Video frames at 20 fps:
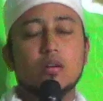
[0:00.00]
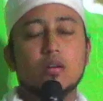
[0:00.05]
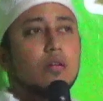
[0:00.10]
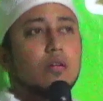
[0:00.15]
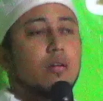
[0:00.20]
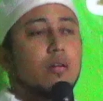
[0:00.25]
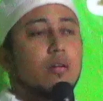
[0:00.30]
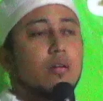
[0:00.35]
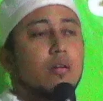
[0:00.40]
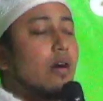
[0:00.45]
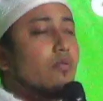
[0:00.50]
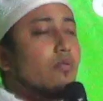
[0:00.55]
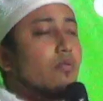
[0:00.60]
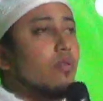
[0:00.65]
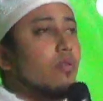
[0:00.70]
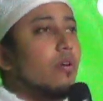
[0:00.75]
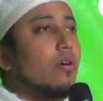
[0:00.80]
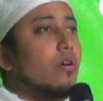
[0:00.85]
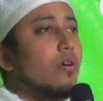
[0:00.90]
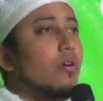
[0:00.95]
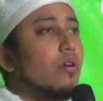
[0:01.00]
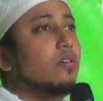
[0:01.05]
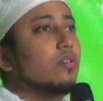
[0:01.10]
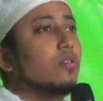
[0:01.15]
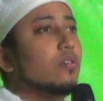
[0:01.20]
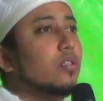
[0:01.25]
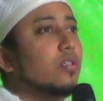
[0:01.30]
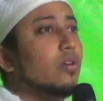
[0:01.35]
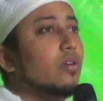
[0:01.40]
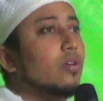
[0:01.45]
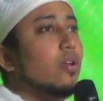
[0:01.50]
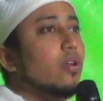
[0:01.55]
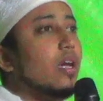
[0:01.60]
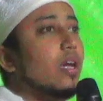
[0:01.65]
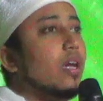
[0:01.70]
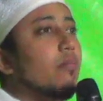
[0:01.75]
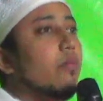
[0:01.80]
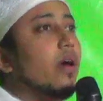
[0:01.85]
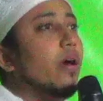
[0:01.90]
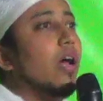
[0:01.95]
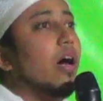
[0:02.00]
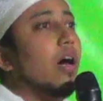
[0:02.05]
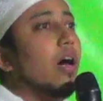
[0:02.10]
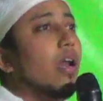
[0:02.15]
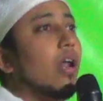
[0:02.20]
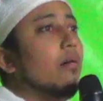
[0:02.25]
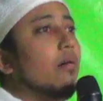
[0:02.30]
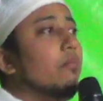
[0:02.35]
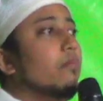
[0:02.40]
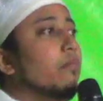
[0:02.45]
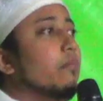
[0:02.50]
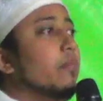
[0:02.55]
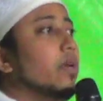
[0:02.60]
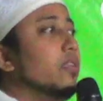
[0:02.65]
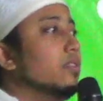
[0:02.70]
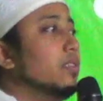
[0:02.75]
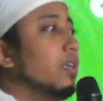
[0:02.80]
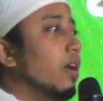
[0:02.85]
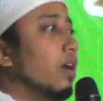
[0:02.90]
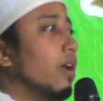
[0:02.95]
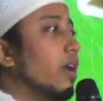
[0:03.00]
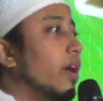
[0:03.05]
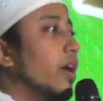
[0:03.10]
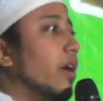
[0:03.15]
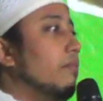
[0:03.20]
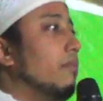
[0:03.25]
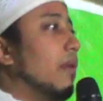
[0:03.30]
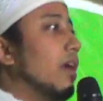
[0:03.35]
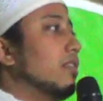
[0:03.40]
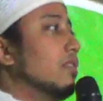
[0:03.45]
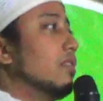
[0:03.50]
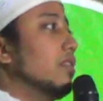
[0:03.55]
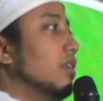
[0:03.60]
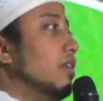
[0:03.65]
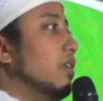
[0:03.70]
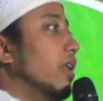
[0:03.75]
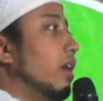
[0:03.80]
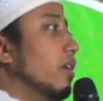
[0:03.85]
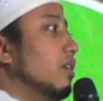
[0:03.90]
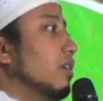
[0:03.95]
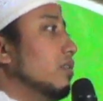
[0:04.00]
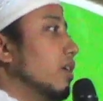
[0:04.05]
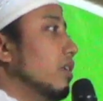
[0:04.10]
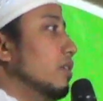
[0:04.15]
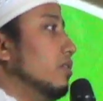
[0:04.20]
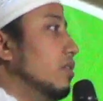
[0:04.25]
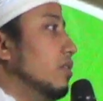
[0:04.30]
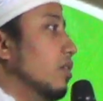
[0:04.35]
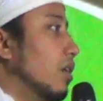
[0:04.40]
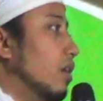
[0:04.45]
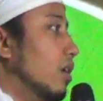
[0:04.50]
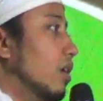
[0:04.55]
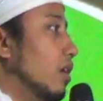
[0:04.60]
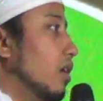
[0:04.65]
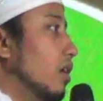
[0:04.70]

kawula sedaya niki kan berharap binjing lek mati lek sedo